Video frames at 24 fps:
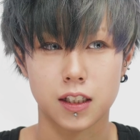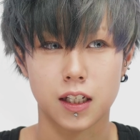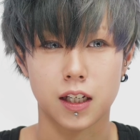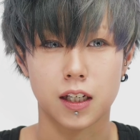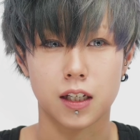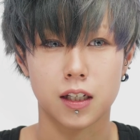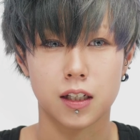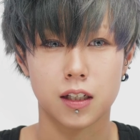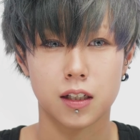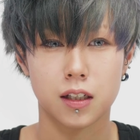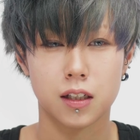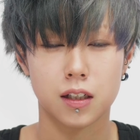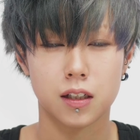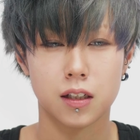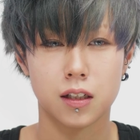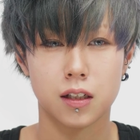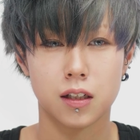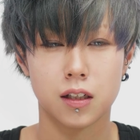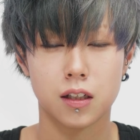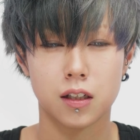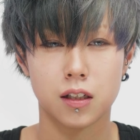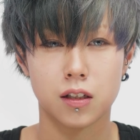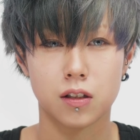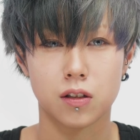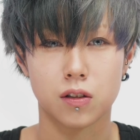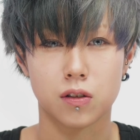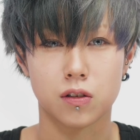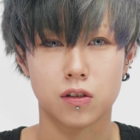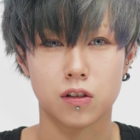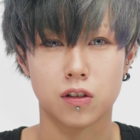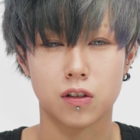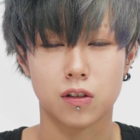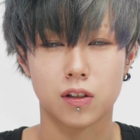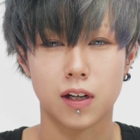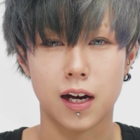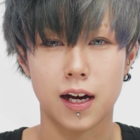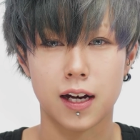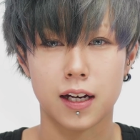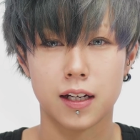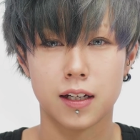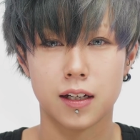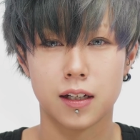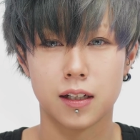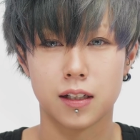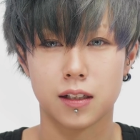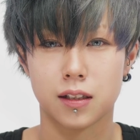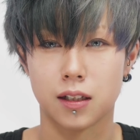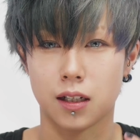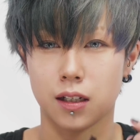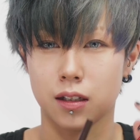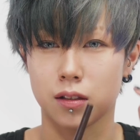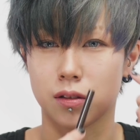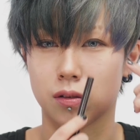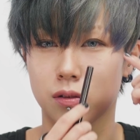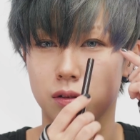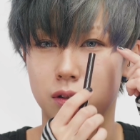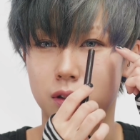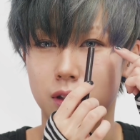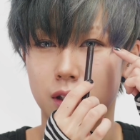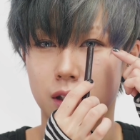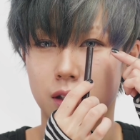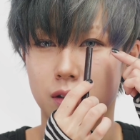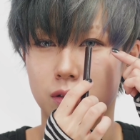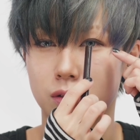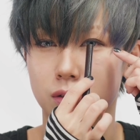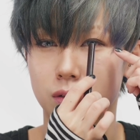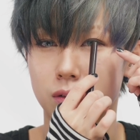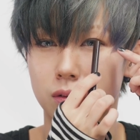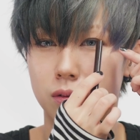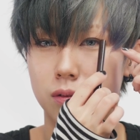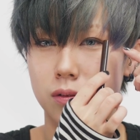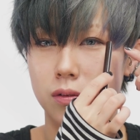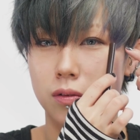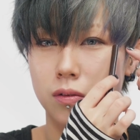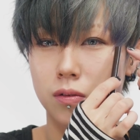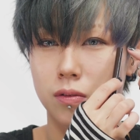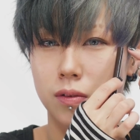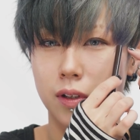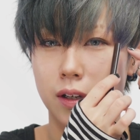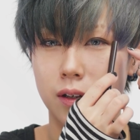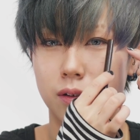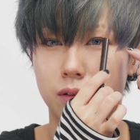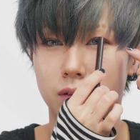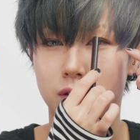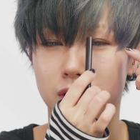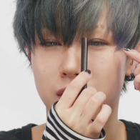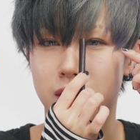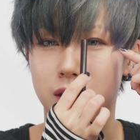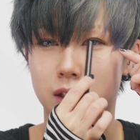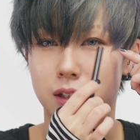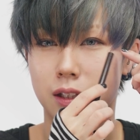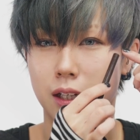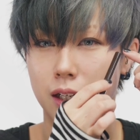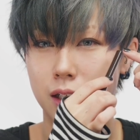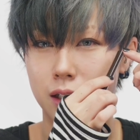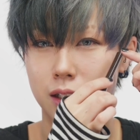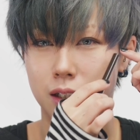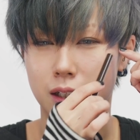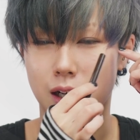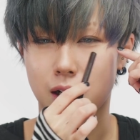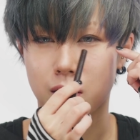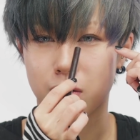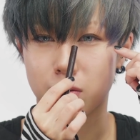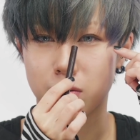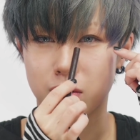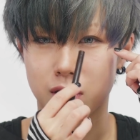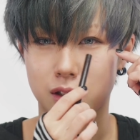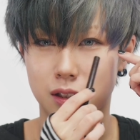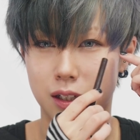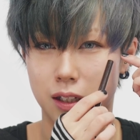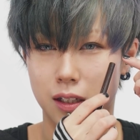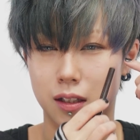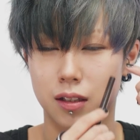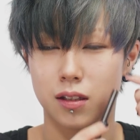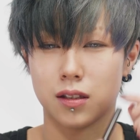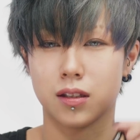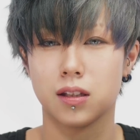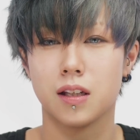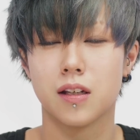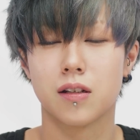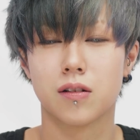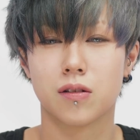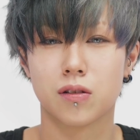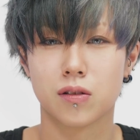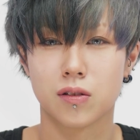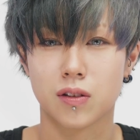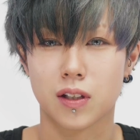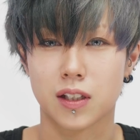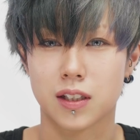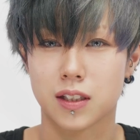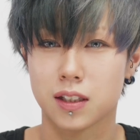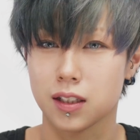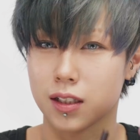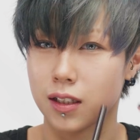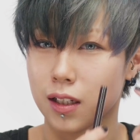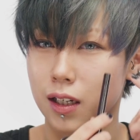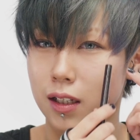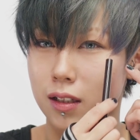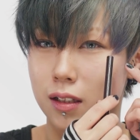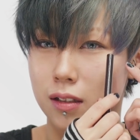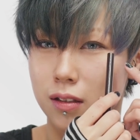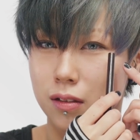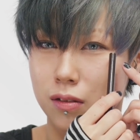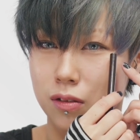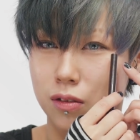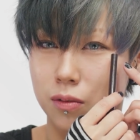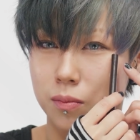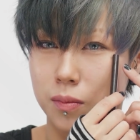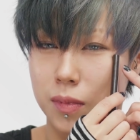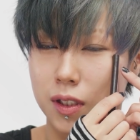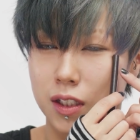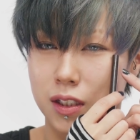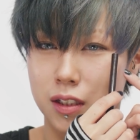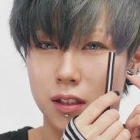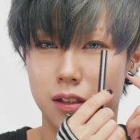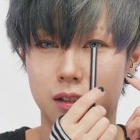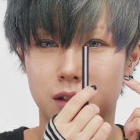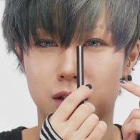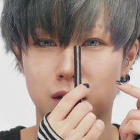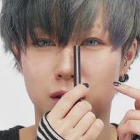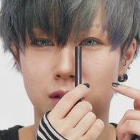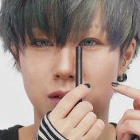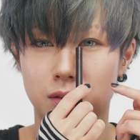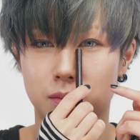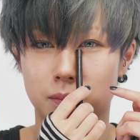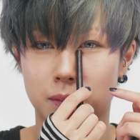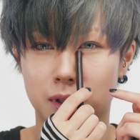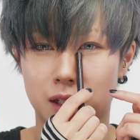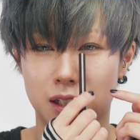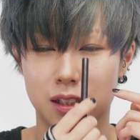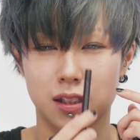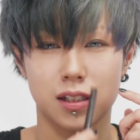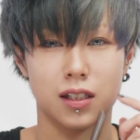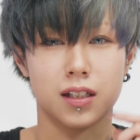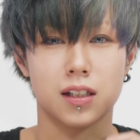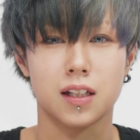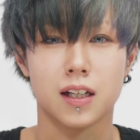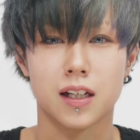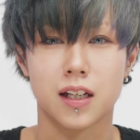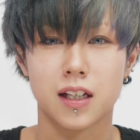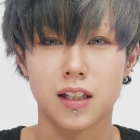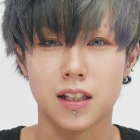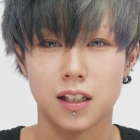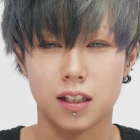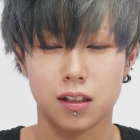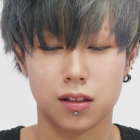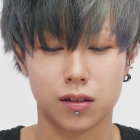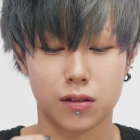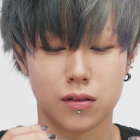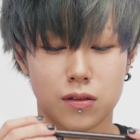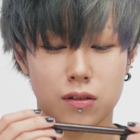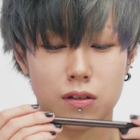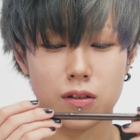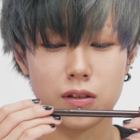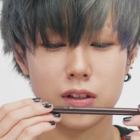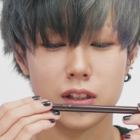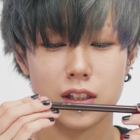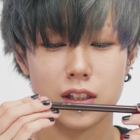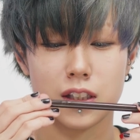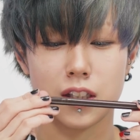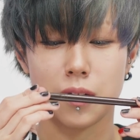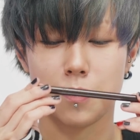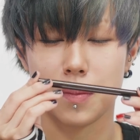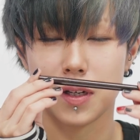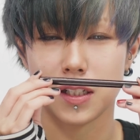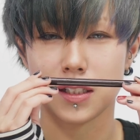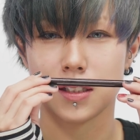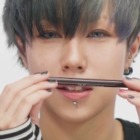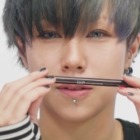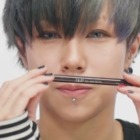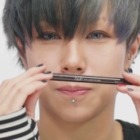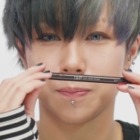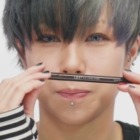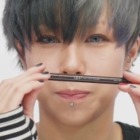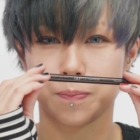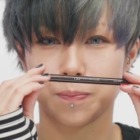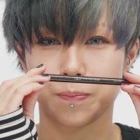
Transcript: で極力アイライナーとしてこの上を引いたり囲ったりっていうことはしてないですこの目尻と目頭だけに塗るようにしてます